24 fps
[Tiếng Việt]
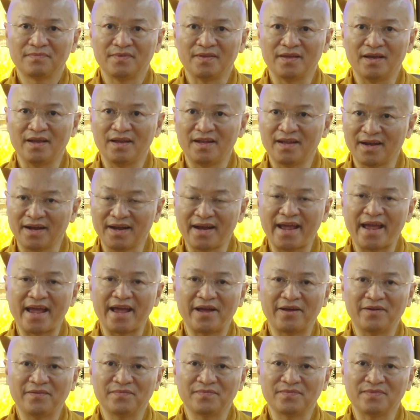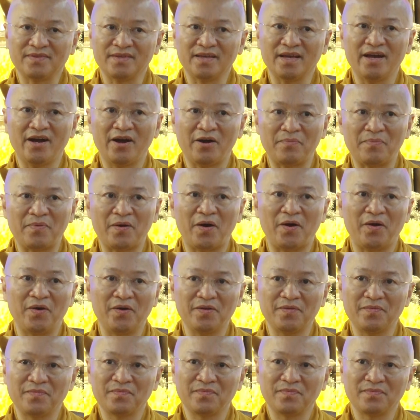dễ lắng nghe dễ học
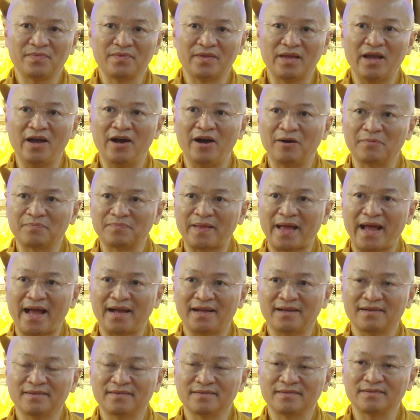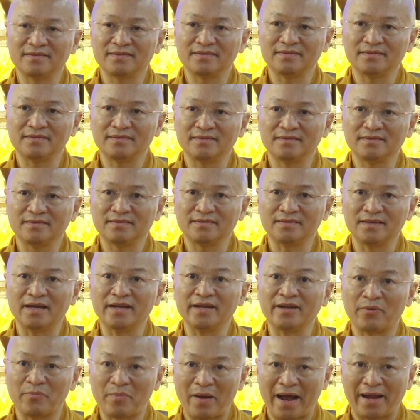hỏi dễ hợp tác
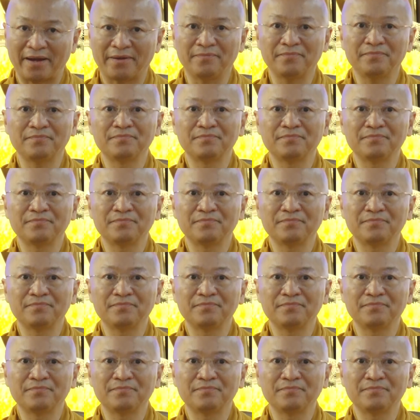dễ đồng hành